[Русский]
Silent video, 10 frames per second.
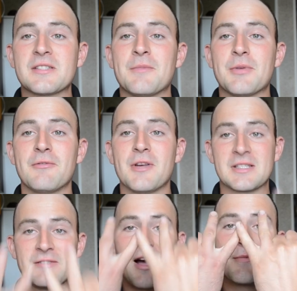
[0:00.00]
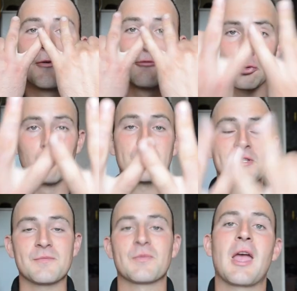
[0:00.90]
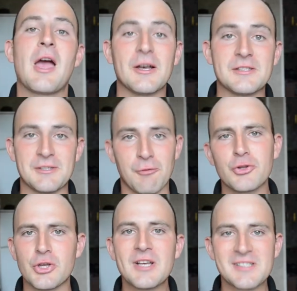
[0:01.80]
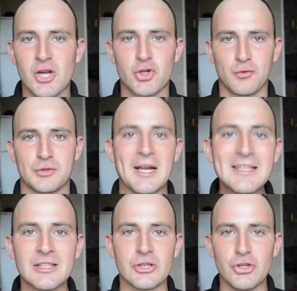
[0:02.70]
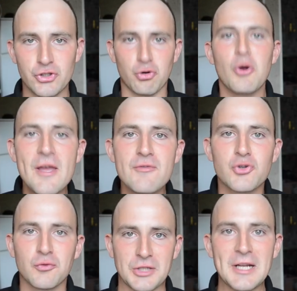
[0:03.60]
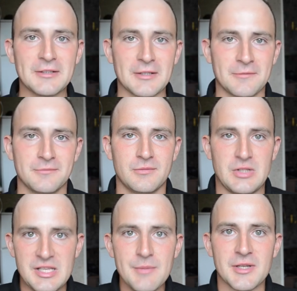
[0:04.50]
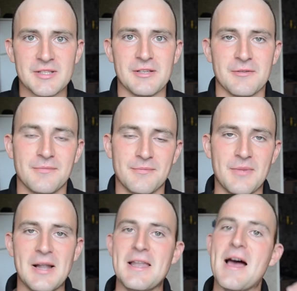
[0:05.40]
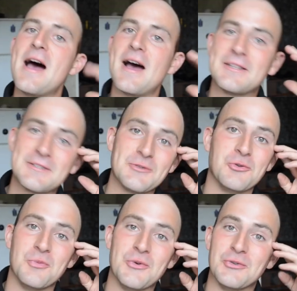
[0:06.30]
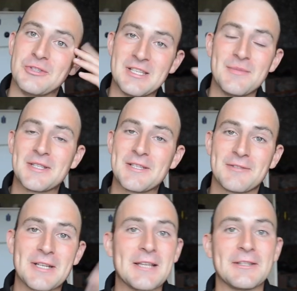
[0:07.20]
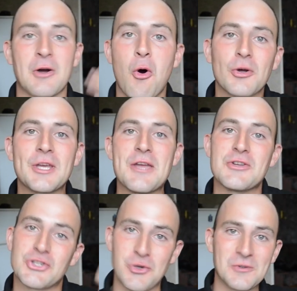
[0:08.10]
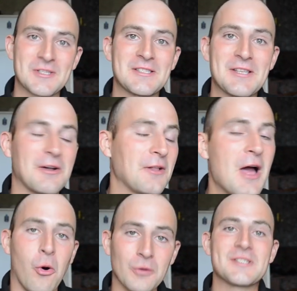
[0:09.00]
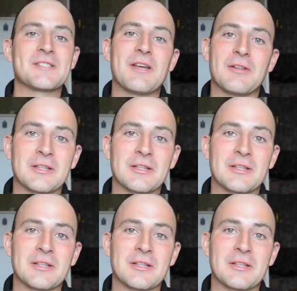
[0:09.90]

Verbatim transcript: всем привет! С вами Врумикс. Сегодня я захожу в тренды, и что я вижу в трендах? Тимати, блять, думаю, Тимати в трендах. Окей, что он заснял? Он заснял